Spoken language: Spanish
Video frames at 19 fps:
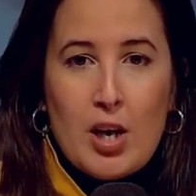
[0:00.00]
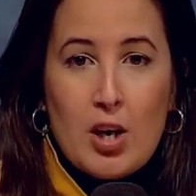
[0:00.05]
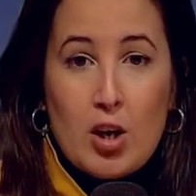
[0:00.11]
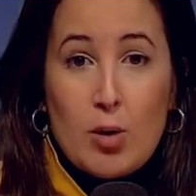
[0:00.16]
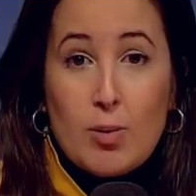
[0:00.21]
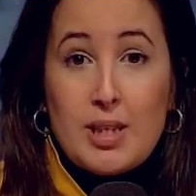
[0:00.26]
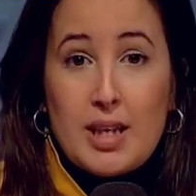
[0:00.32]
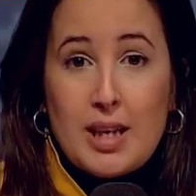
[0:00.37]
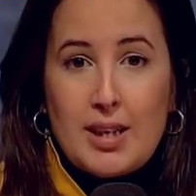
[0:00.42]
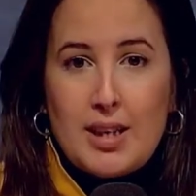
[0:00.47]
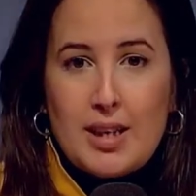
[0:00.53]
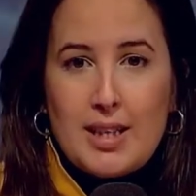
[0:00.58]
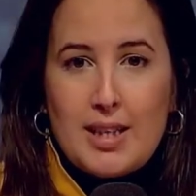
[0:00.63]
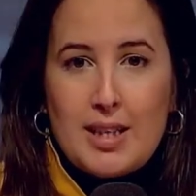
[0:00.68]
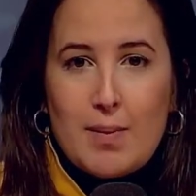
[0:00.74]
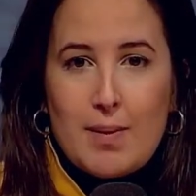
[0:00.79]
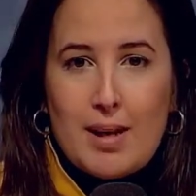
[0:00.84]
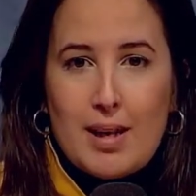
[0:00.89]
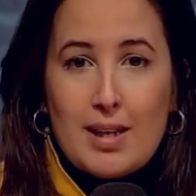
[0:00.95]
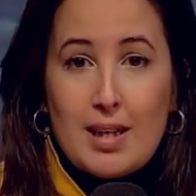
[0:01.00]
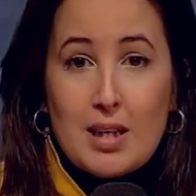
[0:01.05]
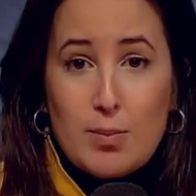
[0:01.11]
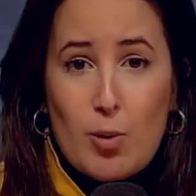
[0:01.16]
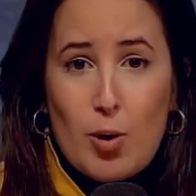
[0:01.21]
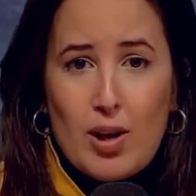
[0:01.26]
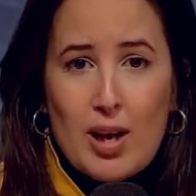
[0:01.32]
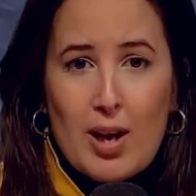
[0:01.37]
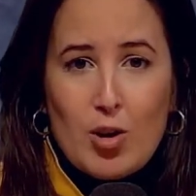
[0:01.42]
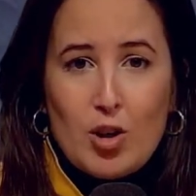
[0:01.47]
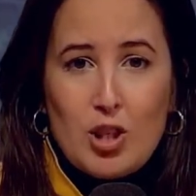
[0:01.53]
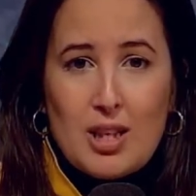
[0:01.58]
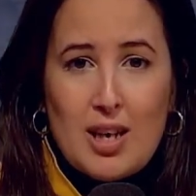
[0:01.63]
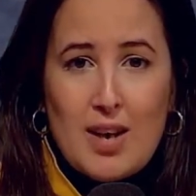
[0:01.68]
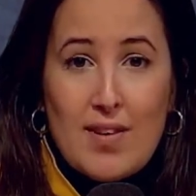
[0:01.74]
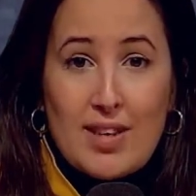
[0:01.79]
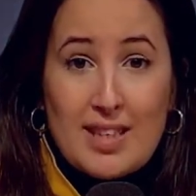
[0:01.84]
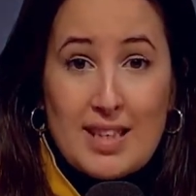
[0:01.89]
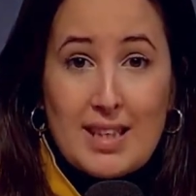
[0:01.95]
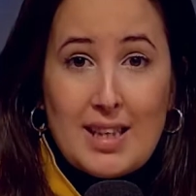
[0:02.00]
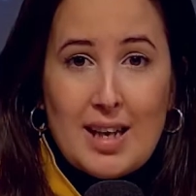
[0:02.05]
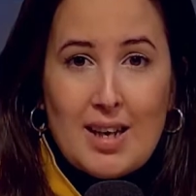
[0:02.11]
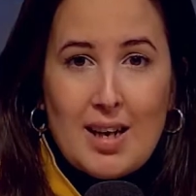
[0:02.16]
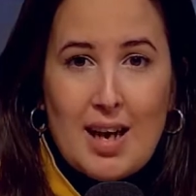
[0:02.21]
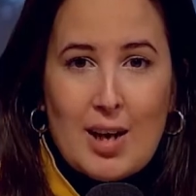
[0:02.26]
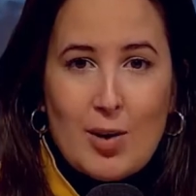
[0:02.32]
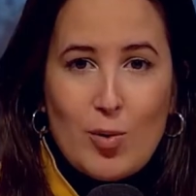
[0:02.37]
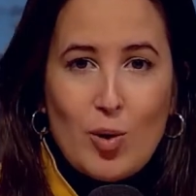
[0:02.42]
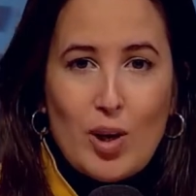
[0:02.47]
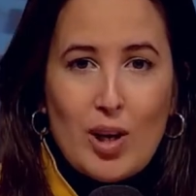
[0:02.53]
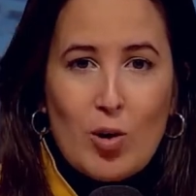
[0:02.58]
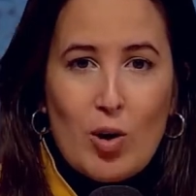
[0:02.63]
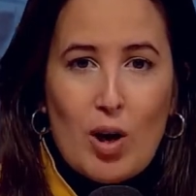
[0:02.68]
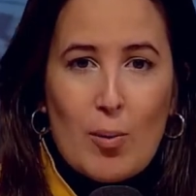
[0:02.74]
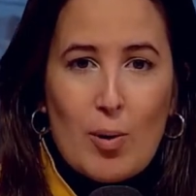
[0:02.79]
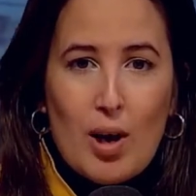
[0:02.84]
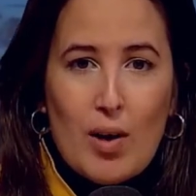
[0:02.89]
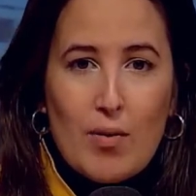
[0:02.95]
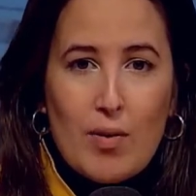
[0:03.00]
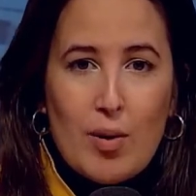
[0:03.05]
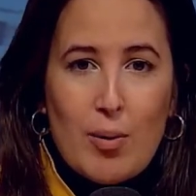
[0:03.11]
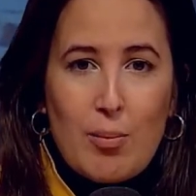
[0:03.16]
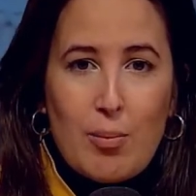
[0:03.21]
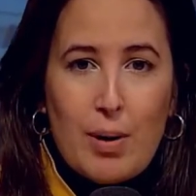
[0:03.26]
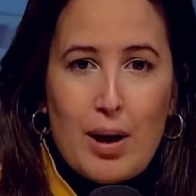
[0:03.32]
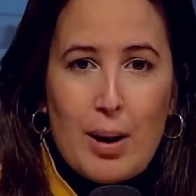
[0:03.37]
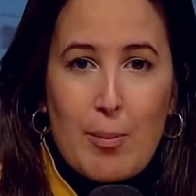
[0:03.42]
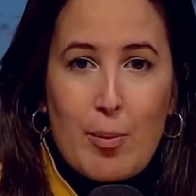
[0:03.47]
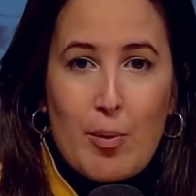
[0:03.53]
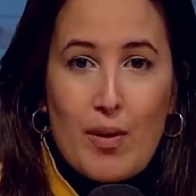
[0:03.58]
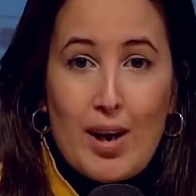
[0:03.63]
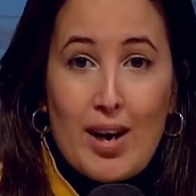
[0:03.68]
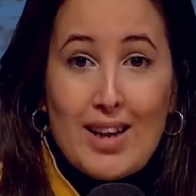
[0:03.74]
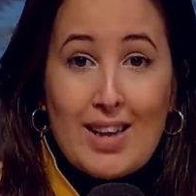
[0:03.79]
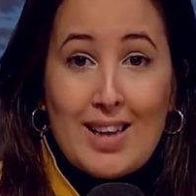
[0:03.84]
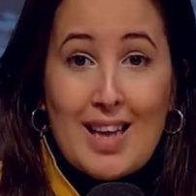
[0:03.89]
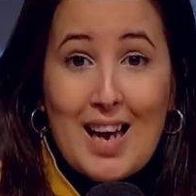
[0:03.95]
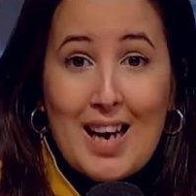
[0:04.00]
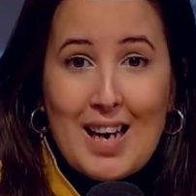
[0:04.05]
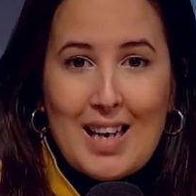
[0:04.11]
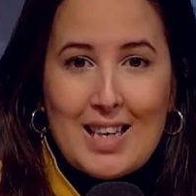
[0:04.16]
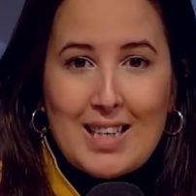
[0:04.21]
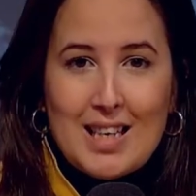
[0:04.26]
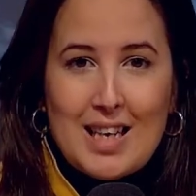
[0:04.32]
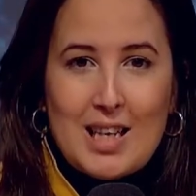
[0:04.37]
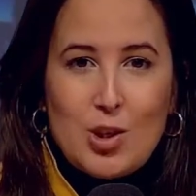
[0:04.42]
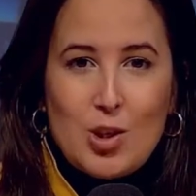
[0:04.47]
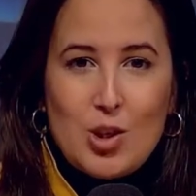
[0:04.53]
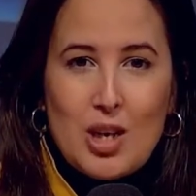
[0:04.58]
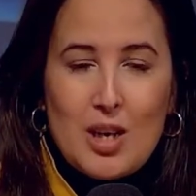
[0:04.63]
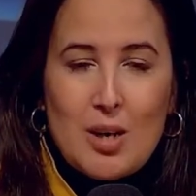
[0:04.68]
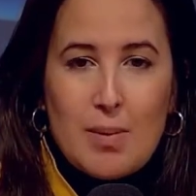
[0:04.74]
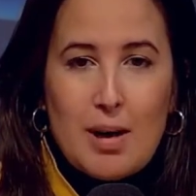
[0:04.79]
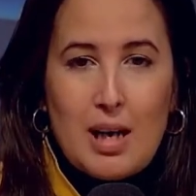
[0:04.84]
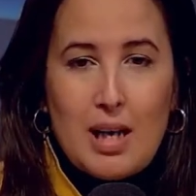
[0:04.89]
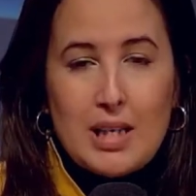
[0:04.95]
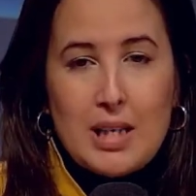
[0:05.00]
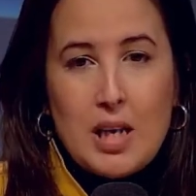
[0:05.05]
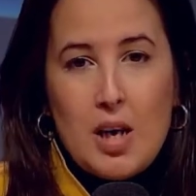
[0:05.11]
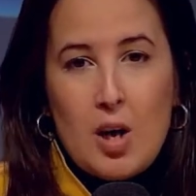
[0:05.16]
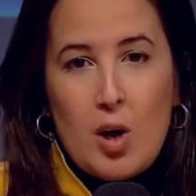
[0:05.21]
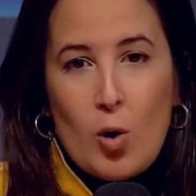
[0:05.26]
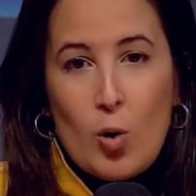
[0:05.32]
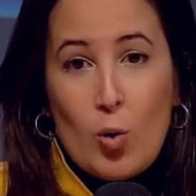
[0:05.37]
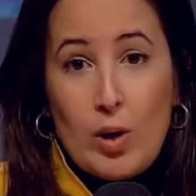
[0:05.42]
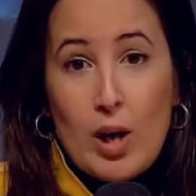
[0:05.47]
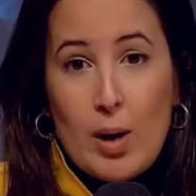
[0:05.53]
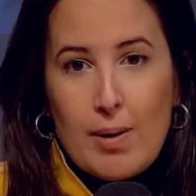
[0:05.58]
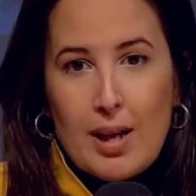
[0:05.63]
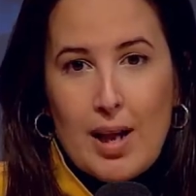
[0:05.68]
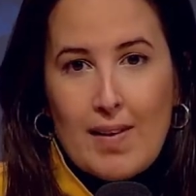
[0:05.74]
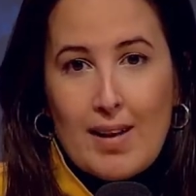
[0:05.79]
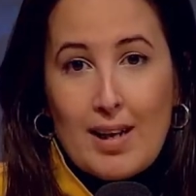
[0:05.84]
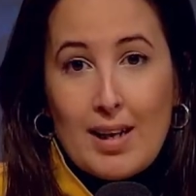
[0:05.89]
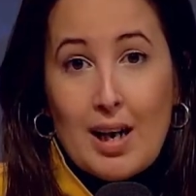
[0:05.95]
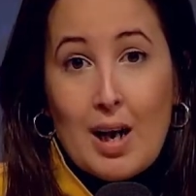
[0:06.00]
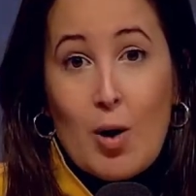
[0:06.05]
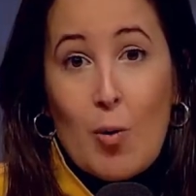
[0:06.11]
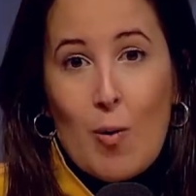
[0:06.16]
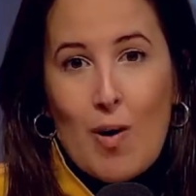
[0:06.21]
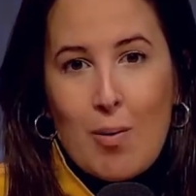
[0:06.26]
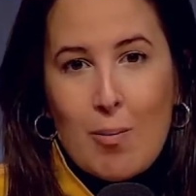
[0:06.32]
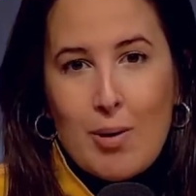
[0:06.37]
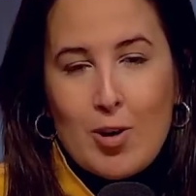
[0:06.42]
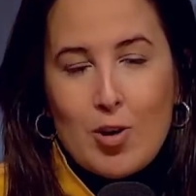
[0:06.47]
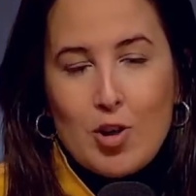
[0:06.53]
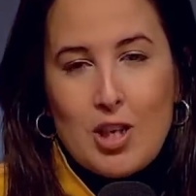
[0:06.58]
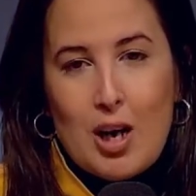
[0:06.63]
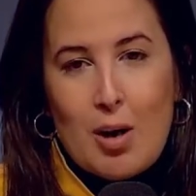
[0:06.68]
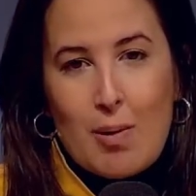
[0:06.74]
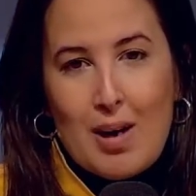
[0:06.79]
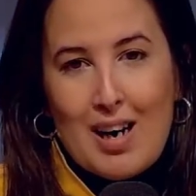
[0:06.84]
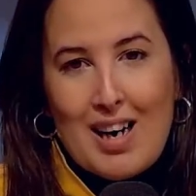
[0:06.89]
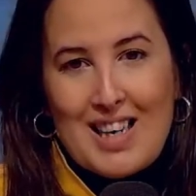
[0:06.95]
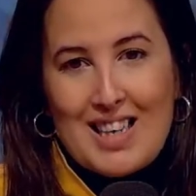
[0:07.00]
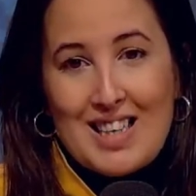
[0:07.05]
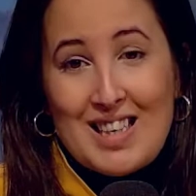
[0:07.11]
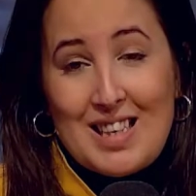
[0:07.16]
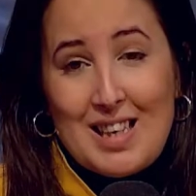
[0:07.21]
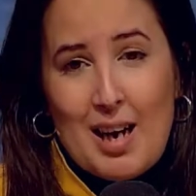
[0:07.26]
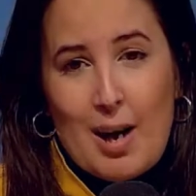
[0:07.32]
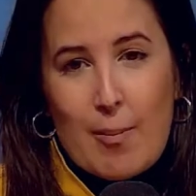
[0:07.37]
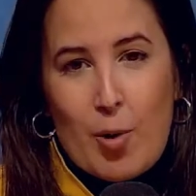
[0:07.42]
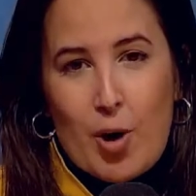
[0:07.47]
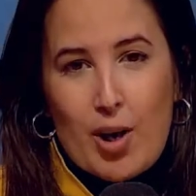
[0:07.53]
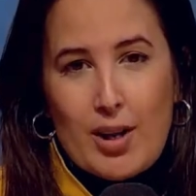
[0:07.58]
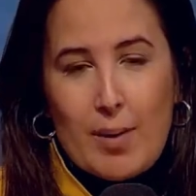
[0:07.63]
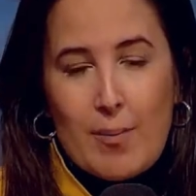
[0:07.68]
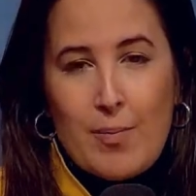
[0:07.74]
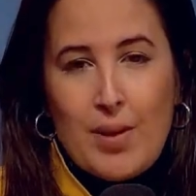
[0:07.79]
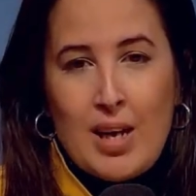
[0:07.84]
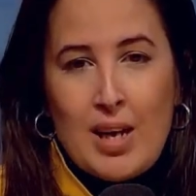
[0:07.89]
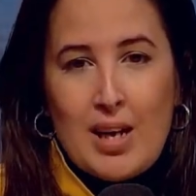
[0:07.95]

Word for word: No obstante, se ven desbordados y necesitan ayuda y colaboración para poder darles a estos animales una vida digna o al menos salvarles de la muerte.